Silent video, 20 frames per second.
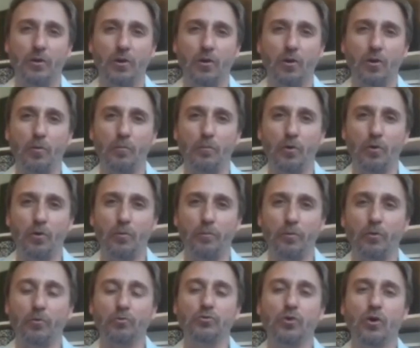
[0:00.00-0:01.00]
con los,
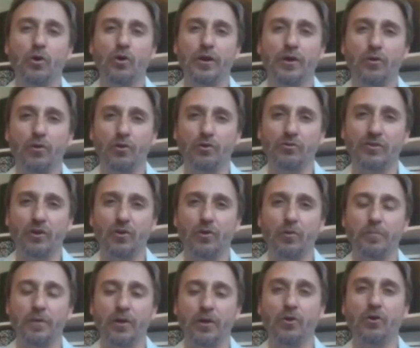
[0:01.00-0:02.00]
productores, con los
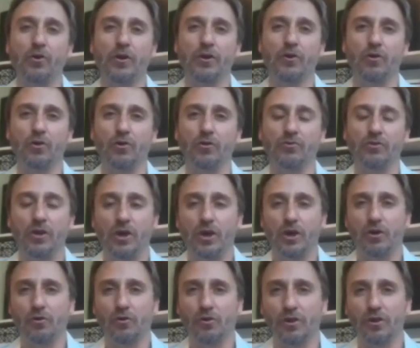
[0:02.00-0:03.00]
acopiadores, con los
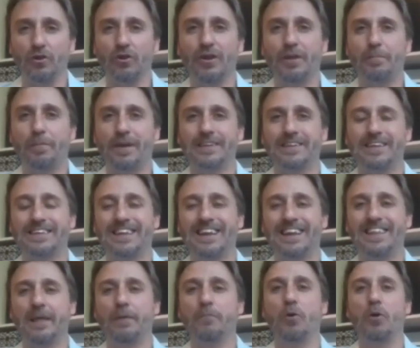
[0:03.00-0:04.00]
corredores para
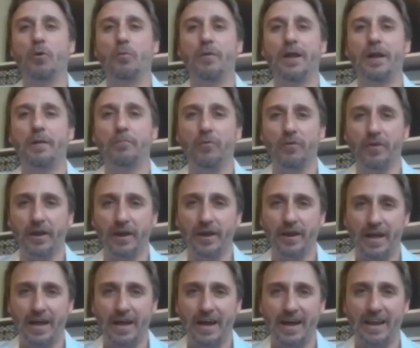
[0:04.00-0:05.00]
tratar de volver a
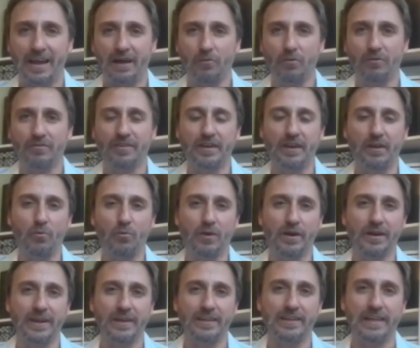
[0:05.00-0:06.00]
poner a la bolsa en el
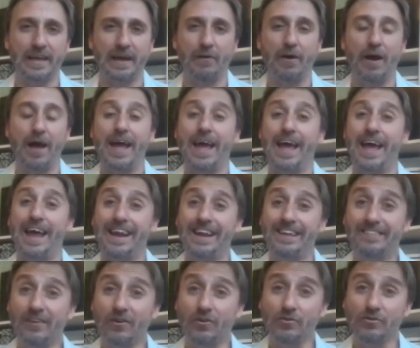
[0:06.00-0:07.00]
lugar que estaba. En
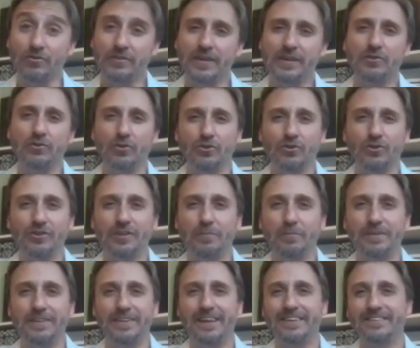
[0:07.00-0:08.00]
ese contexto, y otro tema
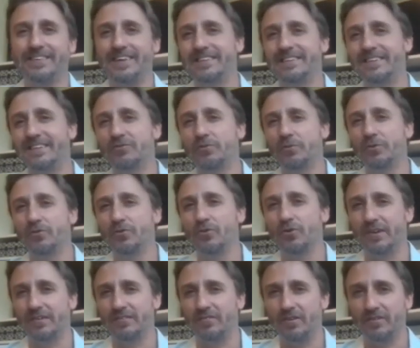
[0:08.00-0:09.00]
interesante, sobre
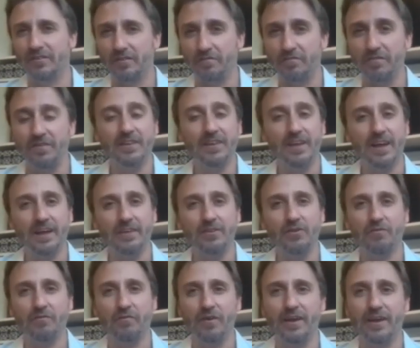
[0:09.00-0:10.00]
todo que se dio hacia fin de
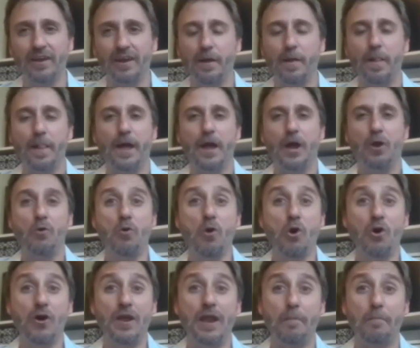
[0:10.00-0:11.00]
año, fue que
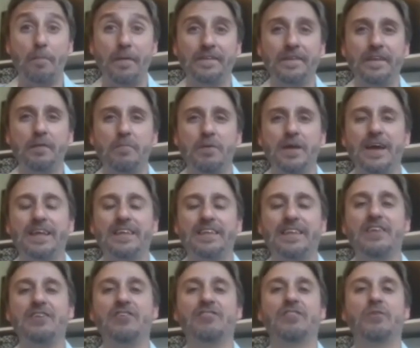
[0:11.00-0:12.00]
luego de la pandemia
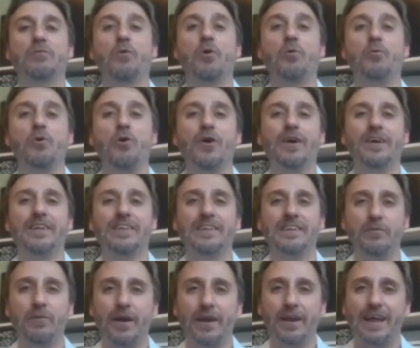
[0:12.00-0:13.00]
este año se volvió a
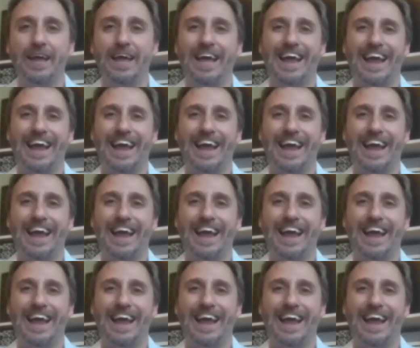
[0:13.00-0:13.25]
activar